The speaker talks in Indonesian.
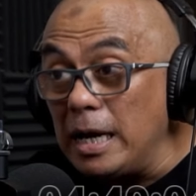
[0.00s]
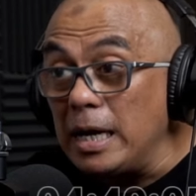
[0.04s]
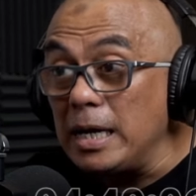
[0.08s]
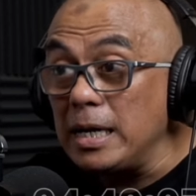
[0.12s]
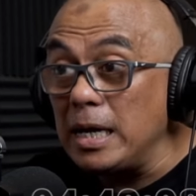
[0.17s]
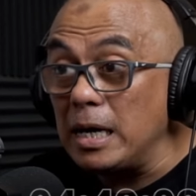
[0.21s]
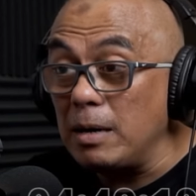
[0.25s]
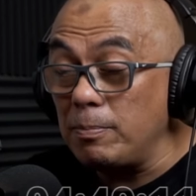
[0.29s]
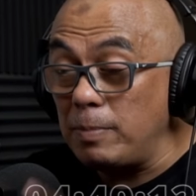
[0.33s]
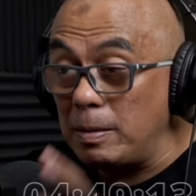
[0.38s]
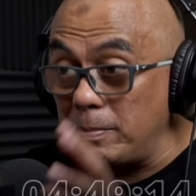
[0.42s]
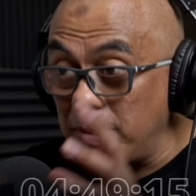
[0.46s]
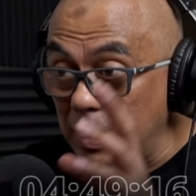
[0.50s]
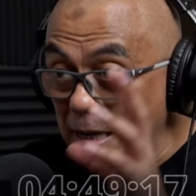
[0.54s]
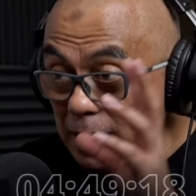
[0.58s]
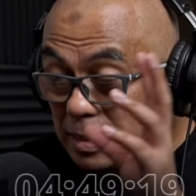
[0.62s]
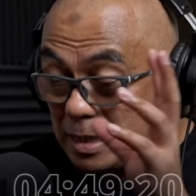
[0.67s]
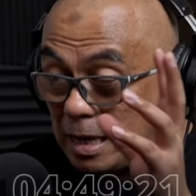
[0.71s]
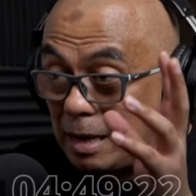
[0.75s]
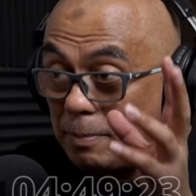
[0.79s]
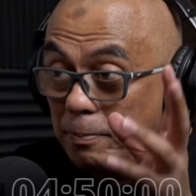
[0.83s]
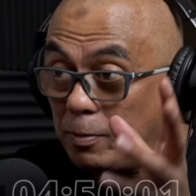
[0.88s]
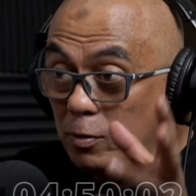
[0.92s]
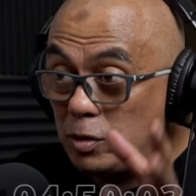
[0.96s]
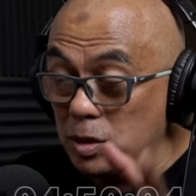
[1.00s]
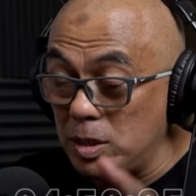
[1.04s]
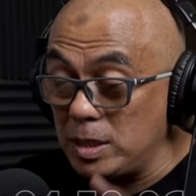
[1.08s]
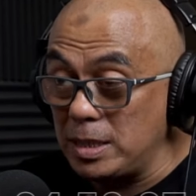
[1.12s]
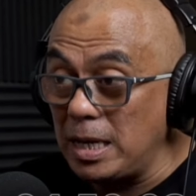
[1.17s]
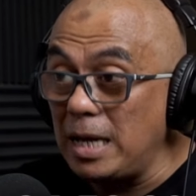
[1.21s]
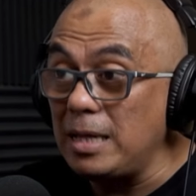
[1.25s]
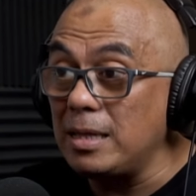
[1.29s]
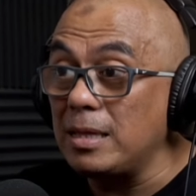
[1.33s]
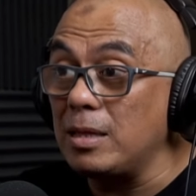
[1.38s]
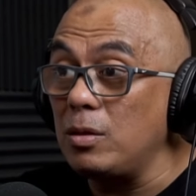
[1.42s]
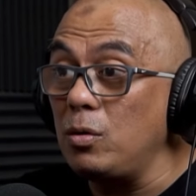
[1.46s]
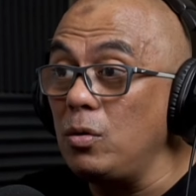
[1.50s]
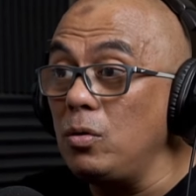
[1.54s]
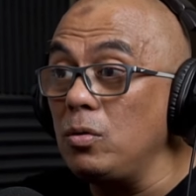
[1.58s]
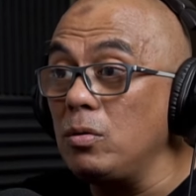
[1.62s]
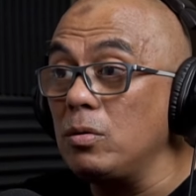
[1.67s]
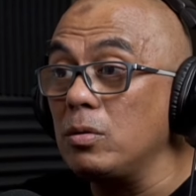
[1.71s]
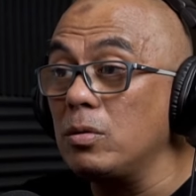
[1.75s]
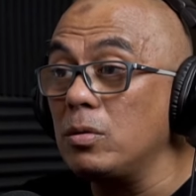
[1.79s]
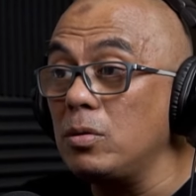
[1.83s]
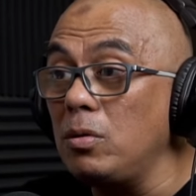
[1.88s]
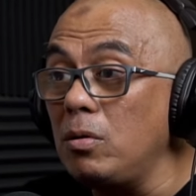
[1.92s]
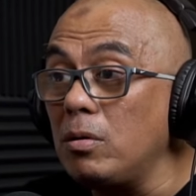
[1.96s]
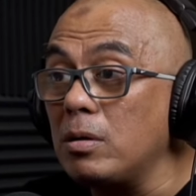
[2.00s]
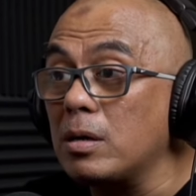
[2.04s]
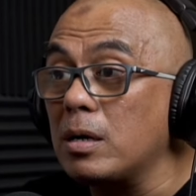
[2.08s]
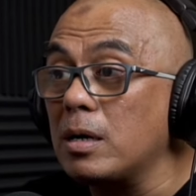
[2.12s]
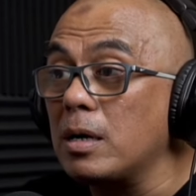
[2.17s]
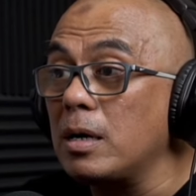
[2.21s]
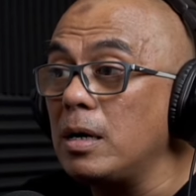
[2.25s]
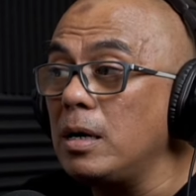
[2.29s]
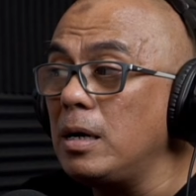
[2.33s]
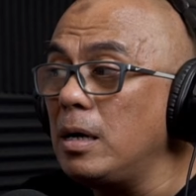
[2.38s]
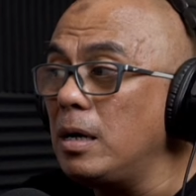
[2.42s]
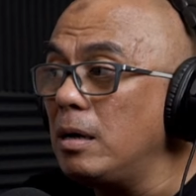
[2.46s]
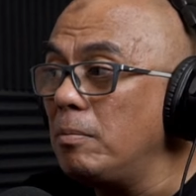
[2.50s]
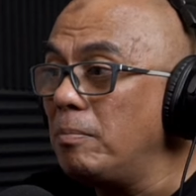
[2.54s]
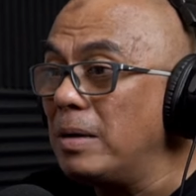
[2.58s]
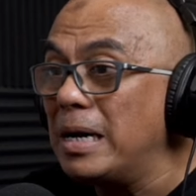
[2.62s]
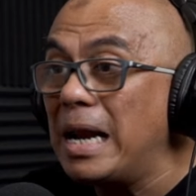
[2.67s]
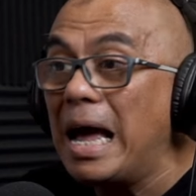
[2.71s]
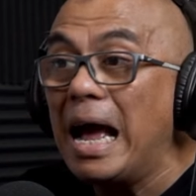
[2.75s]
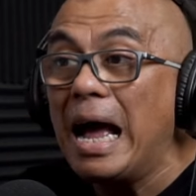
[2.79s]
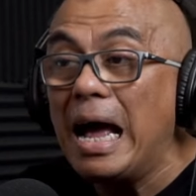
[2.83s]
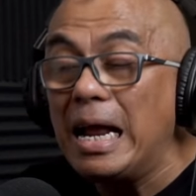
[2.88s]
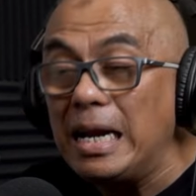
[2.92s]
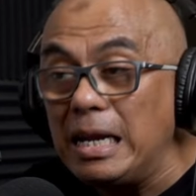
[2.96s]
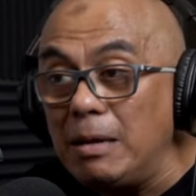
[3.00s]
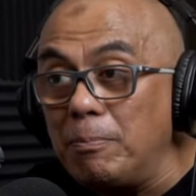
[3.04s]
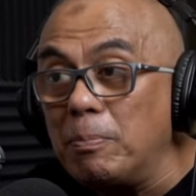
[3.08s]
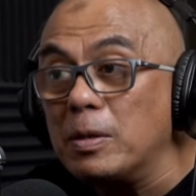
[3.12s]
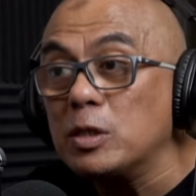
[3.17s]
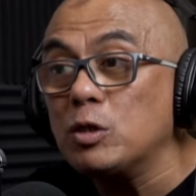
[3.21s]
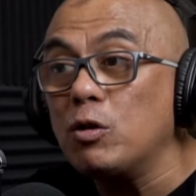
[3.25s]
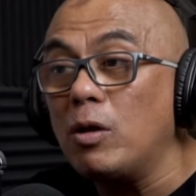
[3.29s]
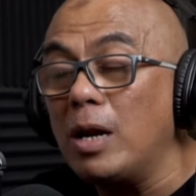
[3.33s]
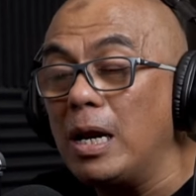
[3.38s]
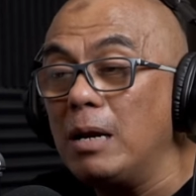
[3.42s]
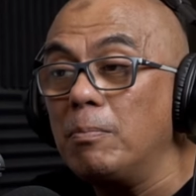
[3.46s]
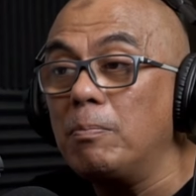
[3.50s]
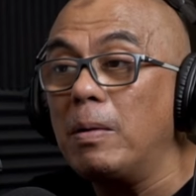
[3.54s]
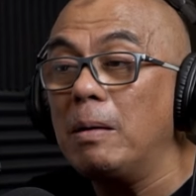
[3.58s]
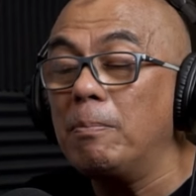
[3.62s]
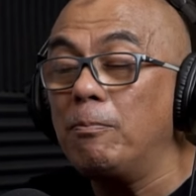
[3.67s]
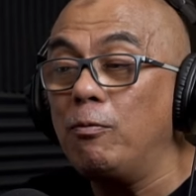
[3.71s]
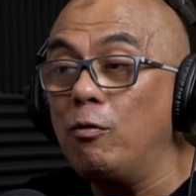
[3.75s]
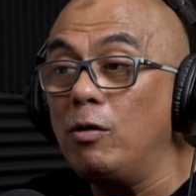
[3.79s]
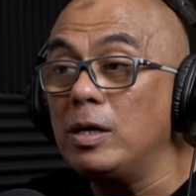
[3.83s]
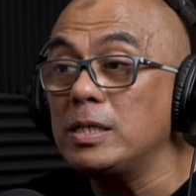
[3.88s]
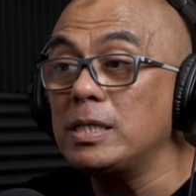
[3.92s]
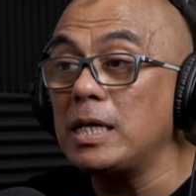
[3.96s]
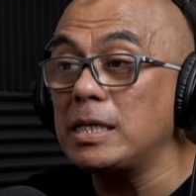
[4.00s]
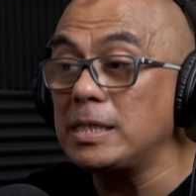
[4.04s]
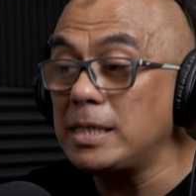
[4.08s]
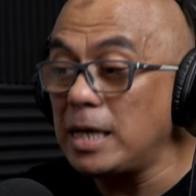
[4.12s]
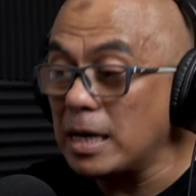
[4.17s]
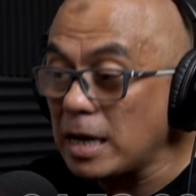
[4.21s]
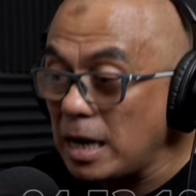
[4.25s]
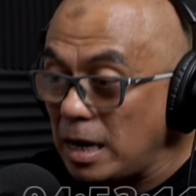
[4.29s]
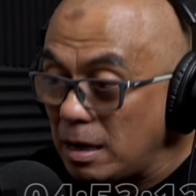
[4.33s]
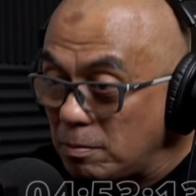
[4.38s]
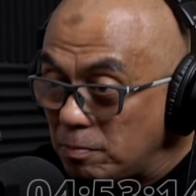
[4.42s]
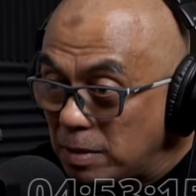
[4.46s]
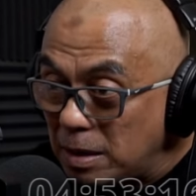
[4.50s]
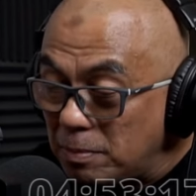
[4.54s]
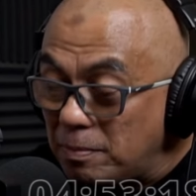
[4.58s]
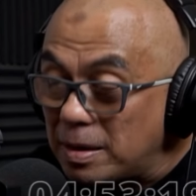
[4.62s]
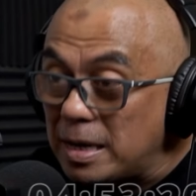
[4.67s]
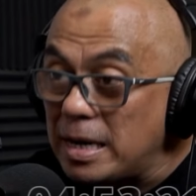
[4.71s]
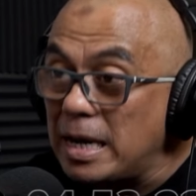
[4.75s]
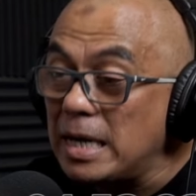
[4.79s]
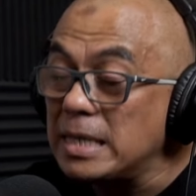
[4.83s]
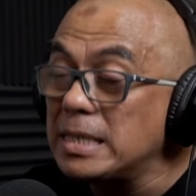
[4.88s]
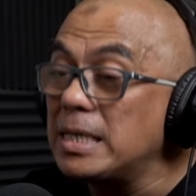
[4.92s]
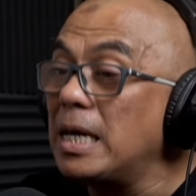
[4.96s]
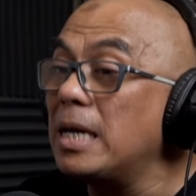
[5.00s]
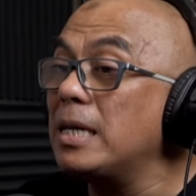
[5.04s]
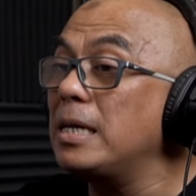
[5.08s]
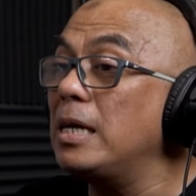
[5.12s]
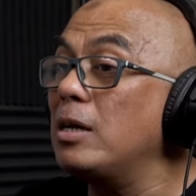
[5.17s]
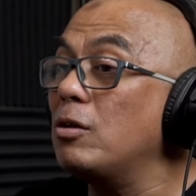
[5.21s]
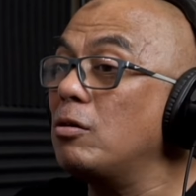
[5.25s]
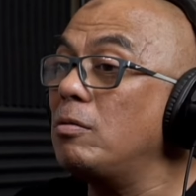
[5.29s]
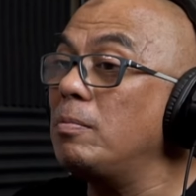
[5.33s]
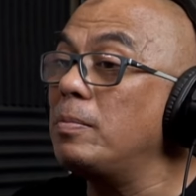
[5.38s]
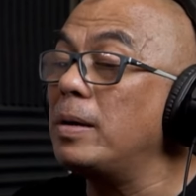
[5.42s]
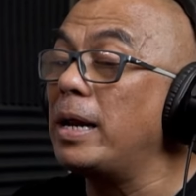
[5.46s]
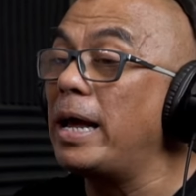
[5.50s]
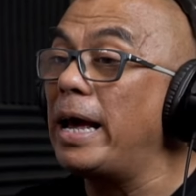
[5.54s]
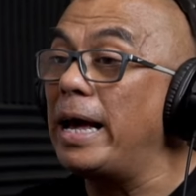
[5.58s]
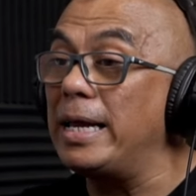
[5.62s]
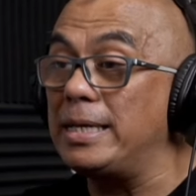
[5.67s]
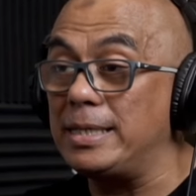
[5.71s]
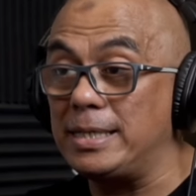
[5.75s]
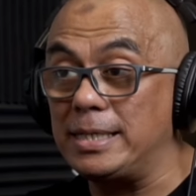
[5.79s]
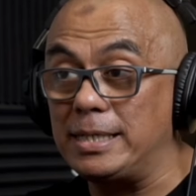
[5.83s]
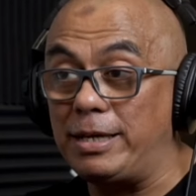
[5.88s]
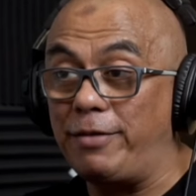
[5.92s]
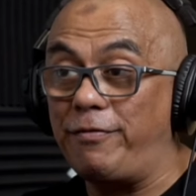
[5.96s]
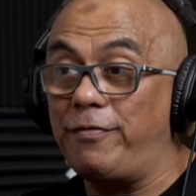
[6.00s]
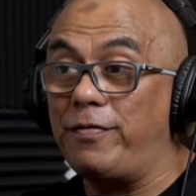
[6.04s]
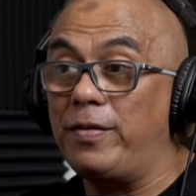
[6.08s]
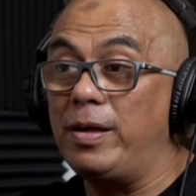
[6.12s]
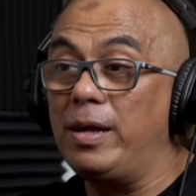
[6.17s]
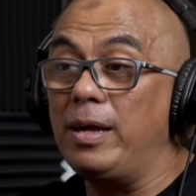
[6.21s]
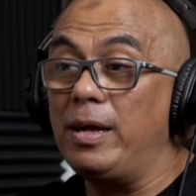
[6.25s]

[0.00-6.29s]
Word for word: dari pemerintah pusat untuk eh, menangani persoalan Papua secara lebih mendasar dan komprehensif